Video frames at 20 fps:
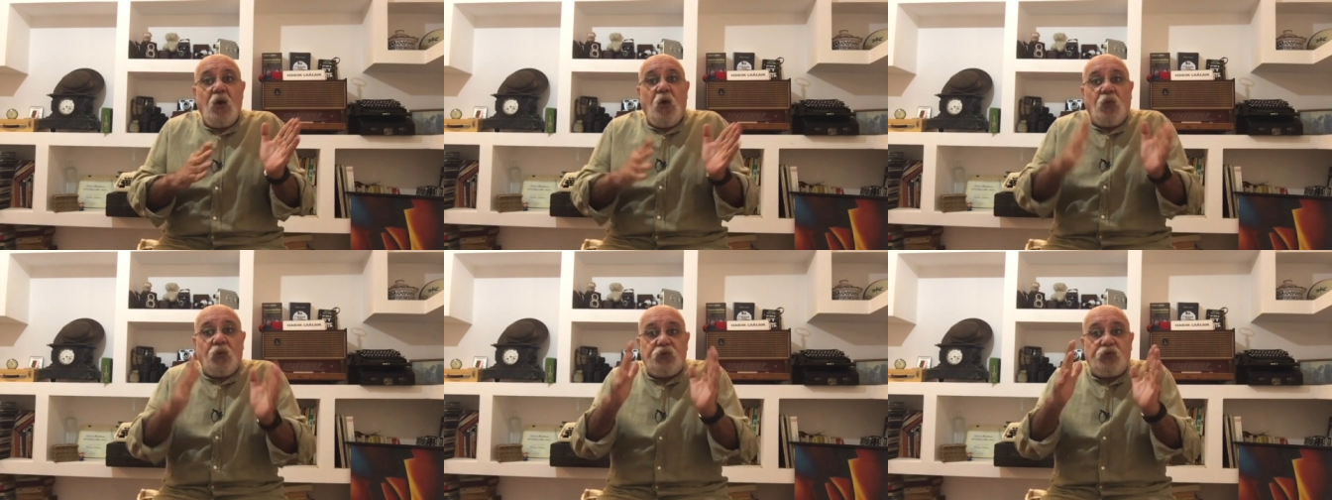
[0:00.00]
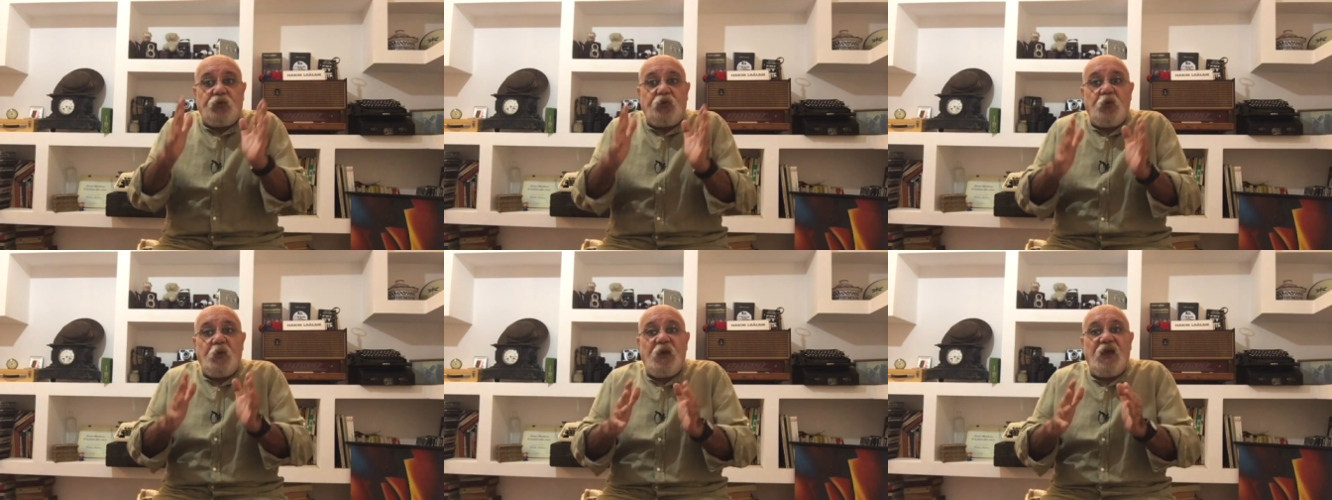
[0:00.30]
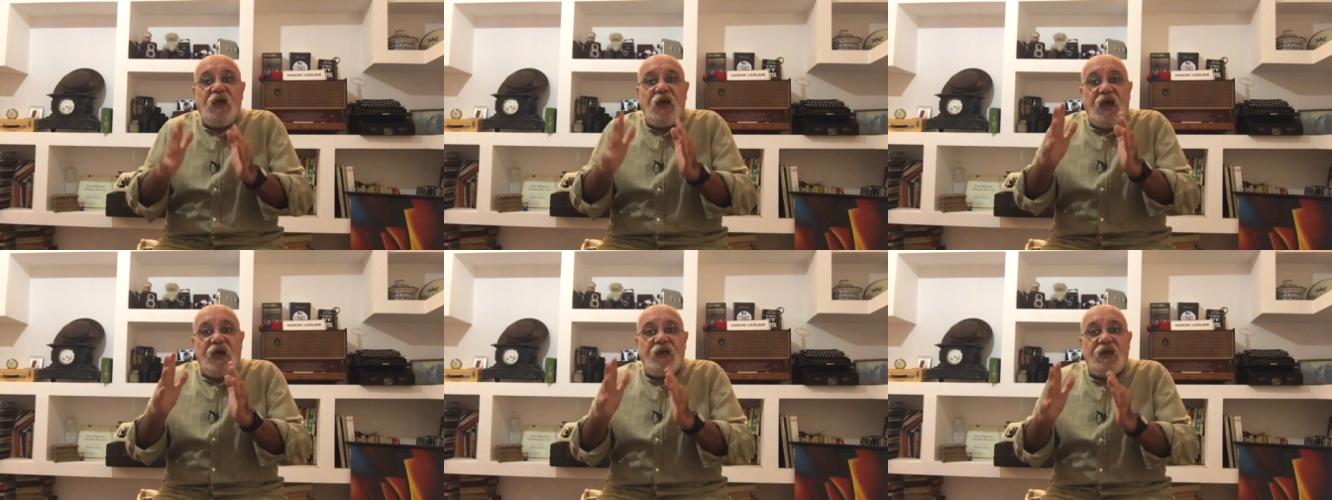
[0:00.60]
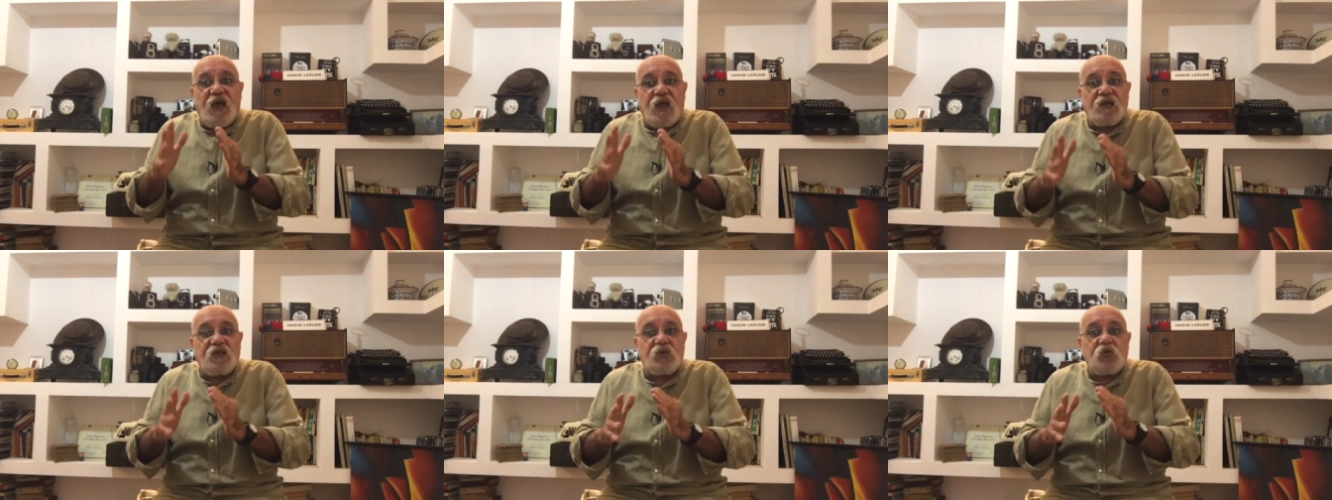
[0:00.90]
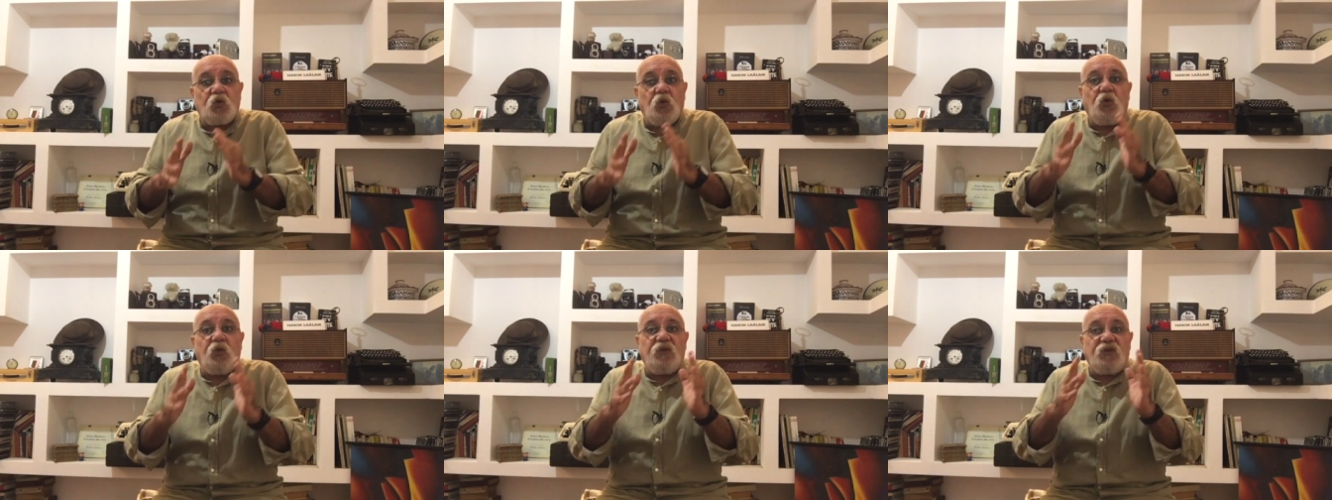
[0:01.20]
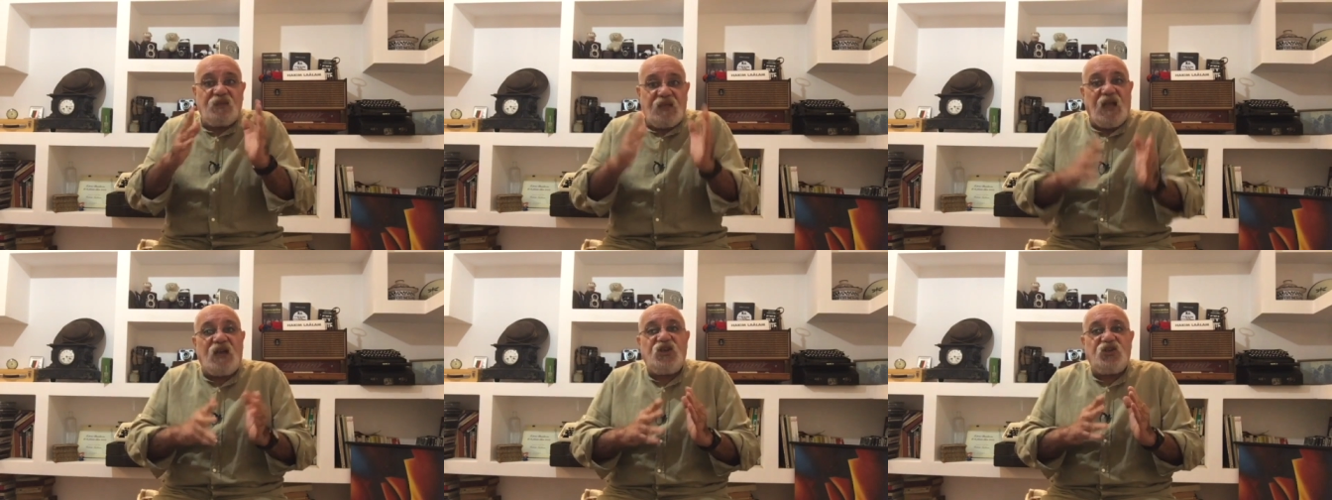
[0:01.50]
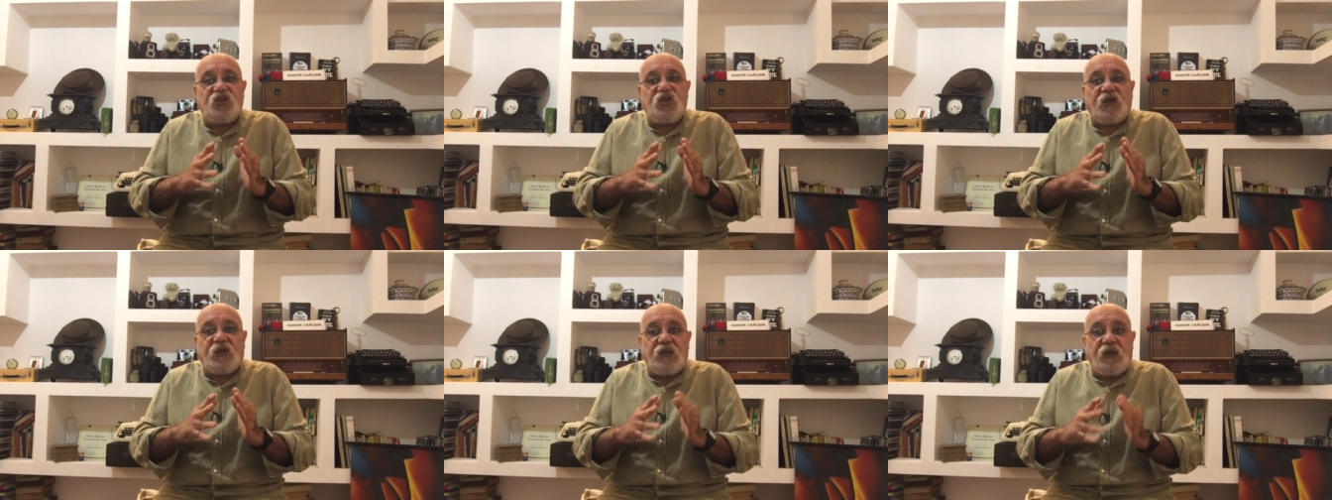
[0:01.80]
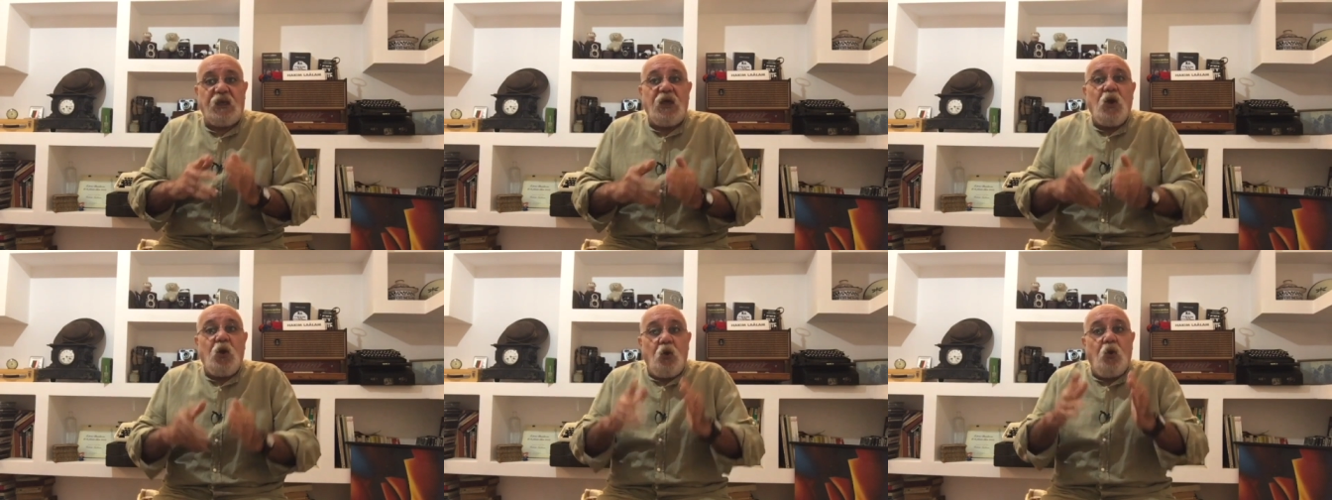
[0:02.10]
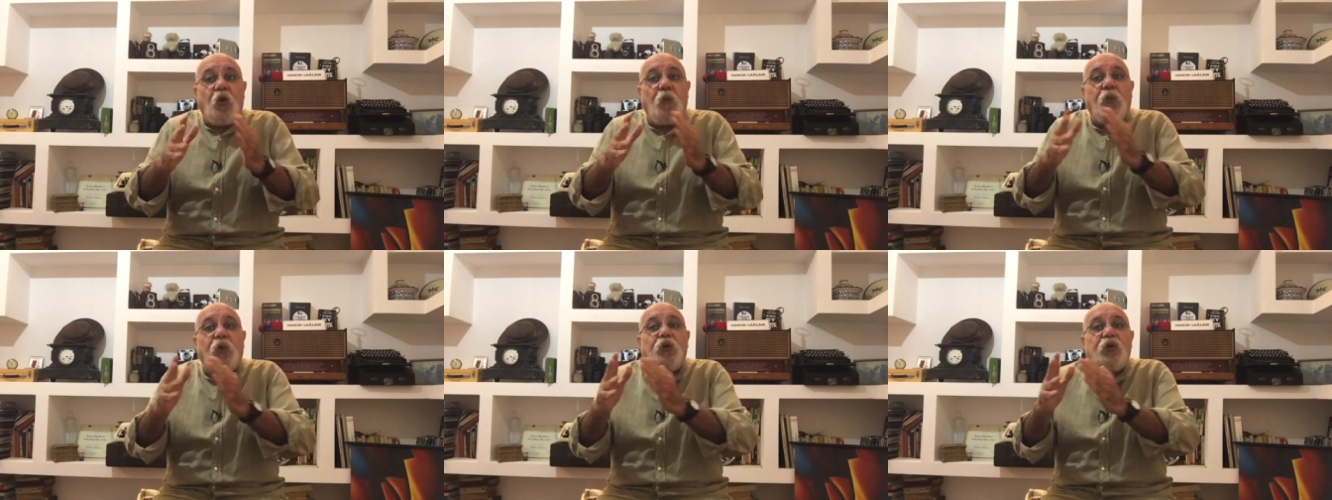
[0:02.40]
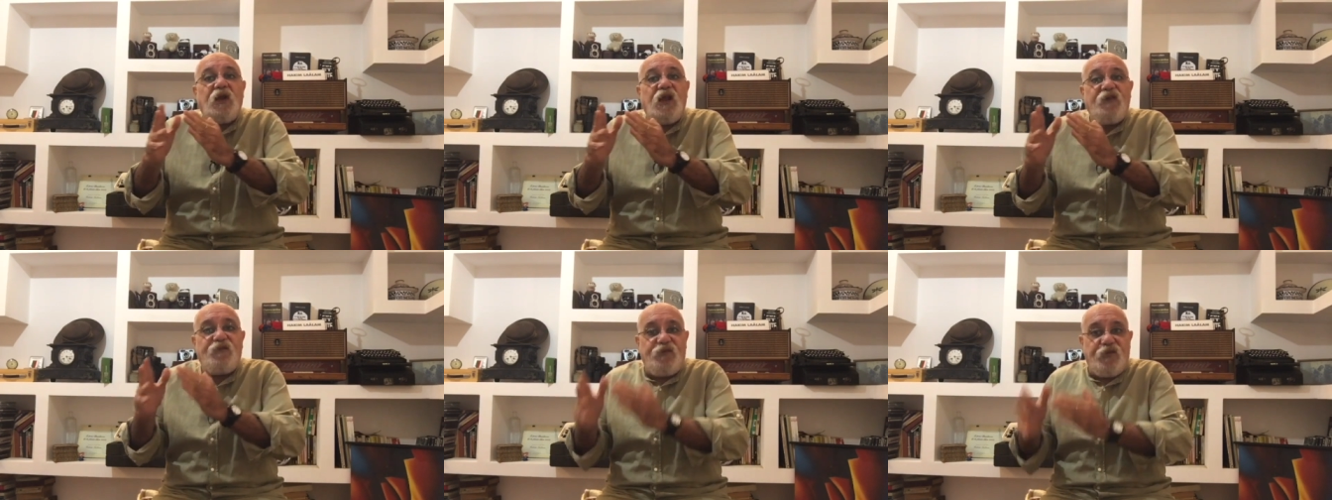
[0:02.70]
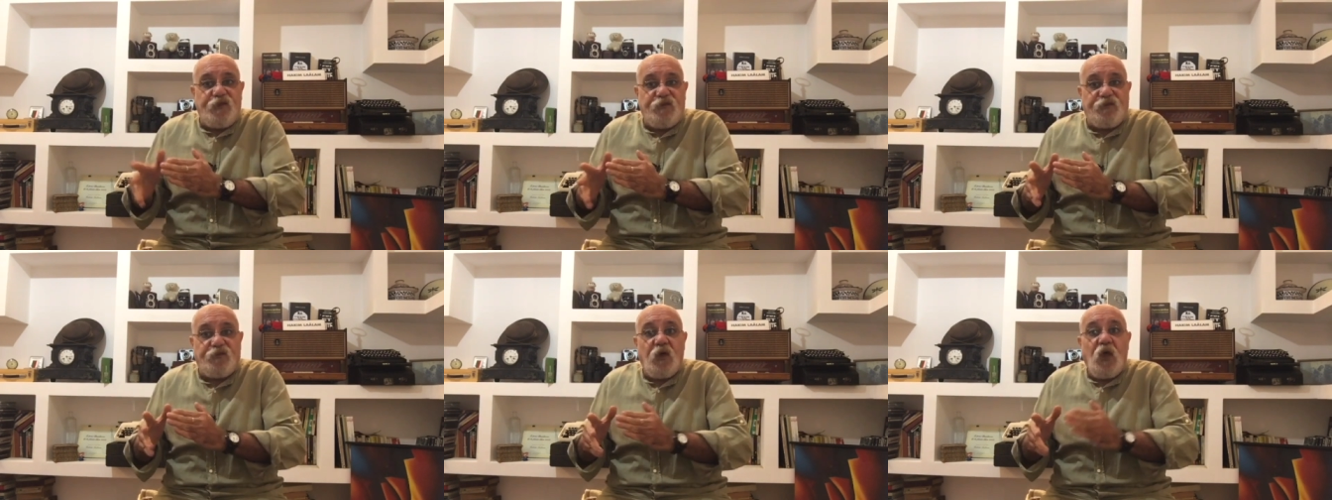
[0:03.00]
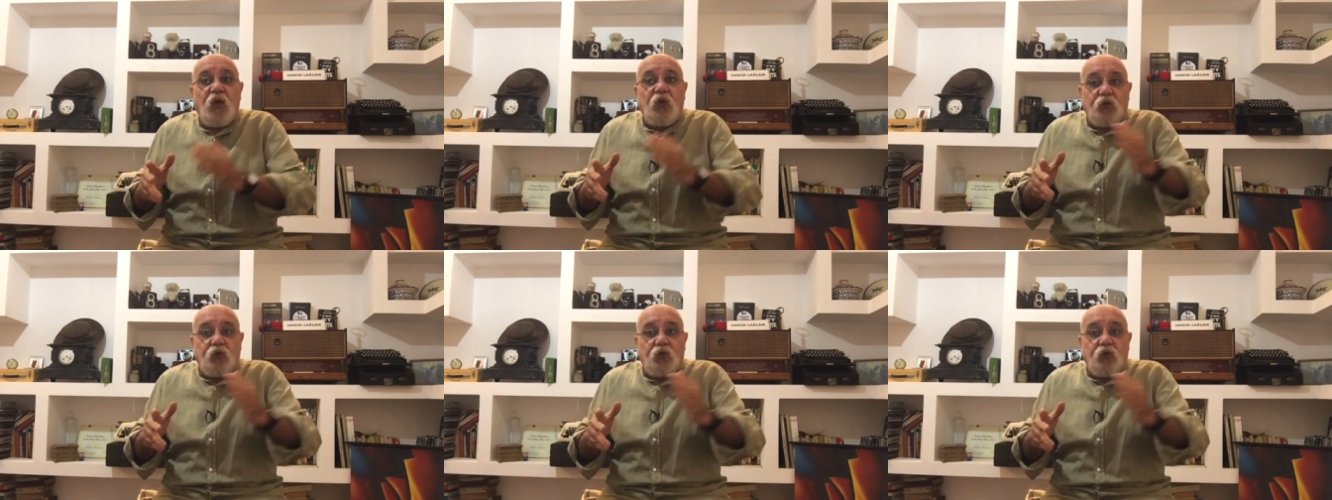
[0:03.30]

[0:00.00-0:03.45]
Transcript: ont tué un garçon d'Algérie, l'ont brûlé vif.